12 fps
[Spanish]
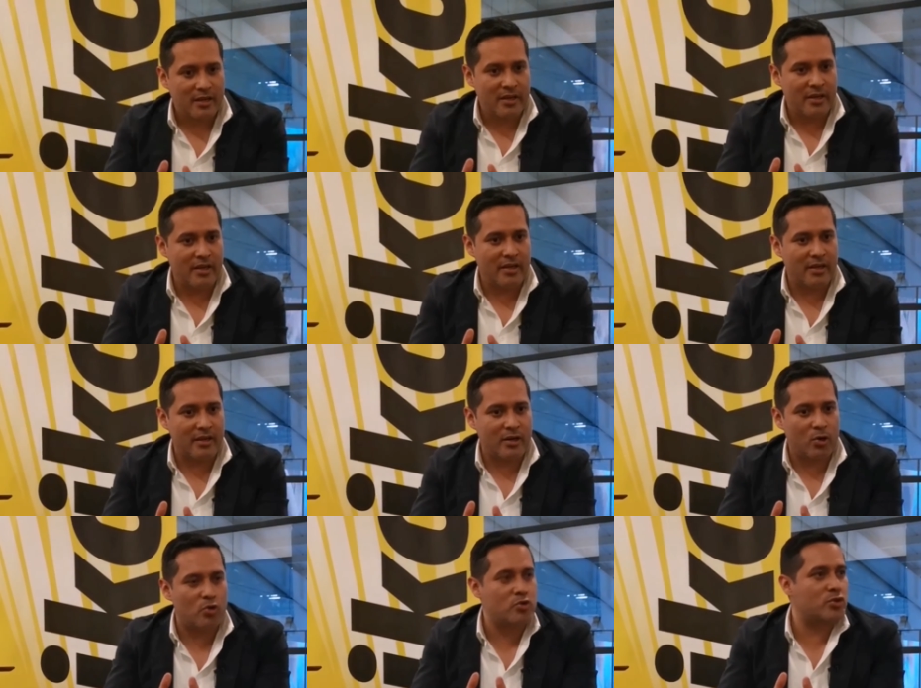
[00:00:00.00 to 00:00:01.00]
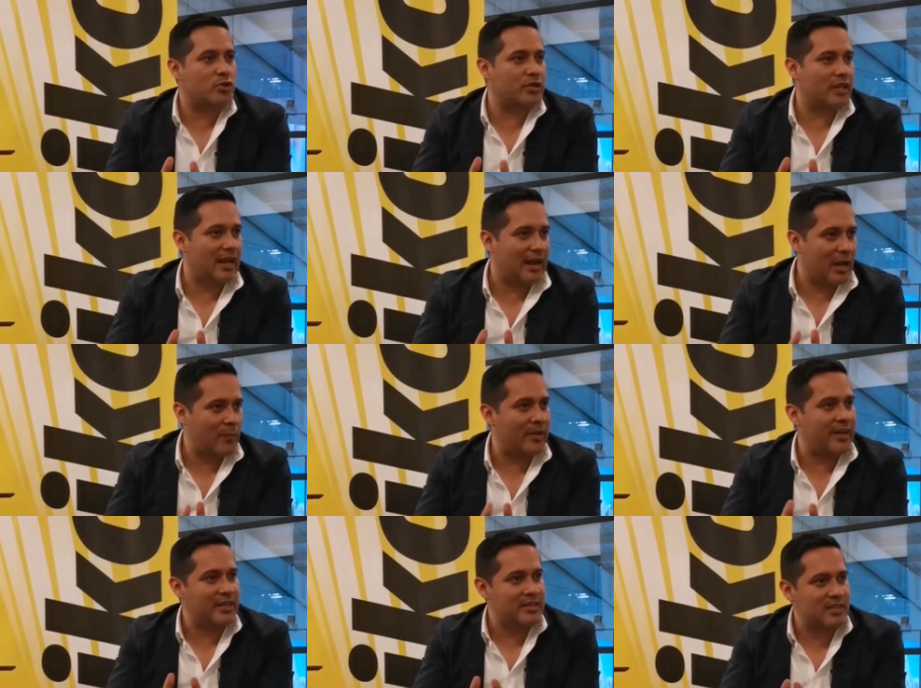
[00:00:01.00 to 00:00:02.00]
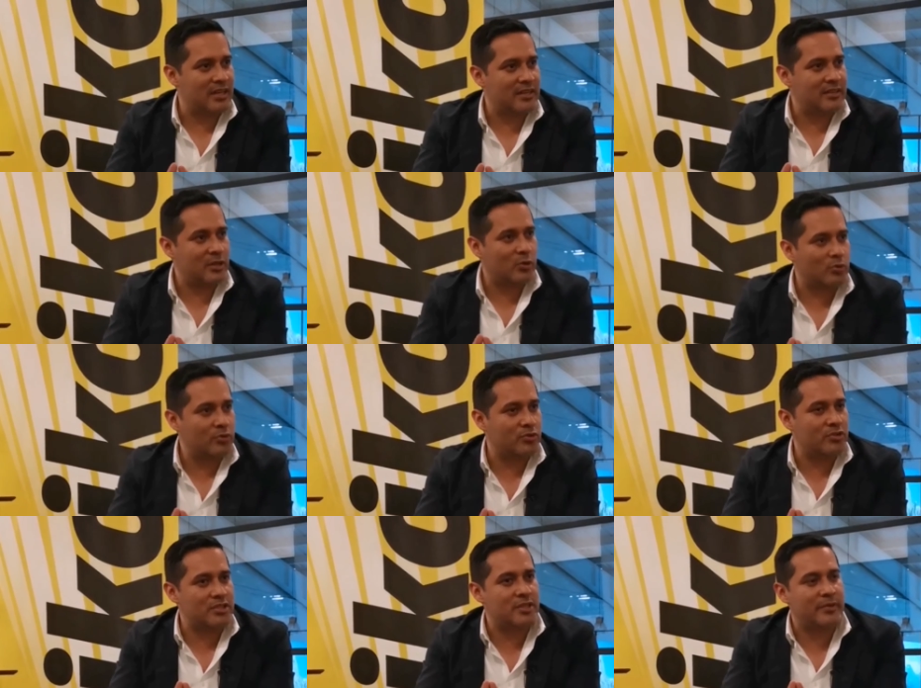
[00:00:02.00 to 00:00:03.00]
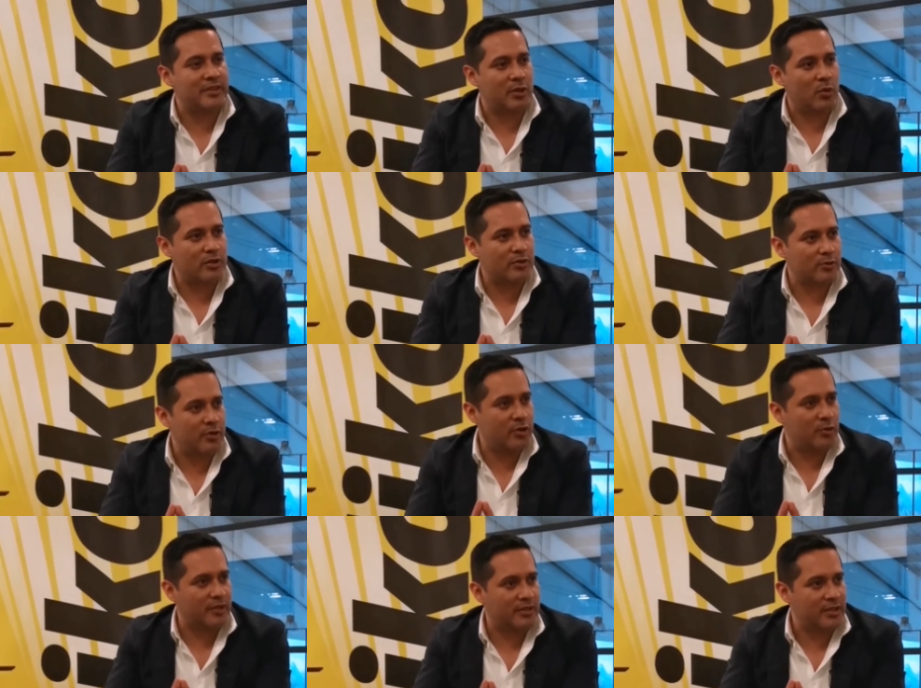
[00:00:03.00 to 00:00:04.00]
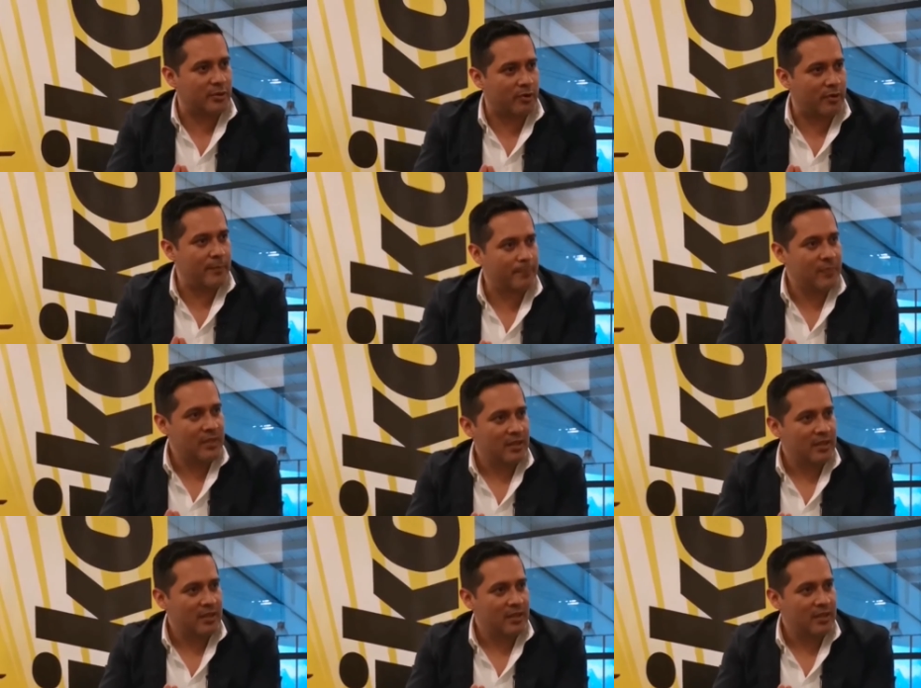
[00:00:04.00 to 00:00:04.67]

Eh, el costo de la cámara y ese lente juntos es de 24,999.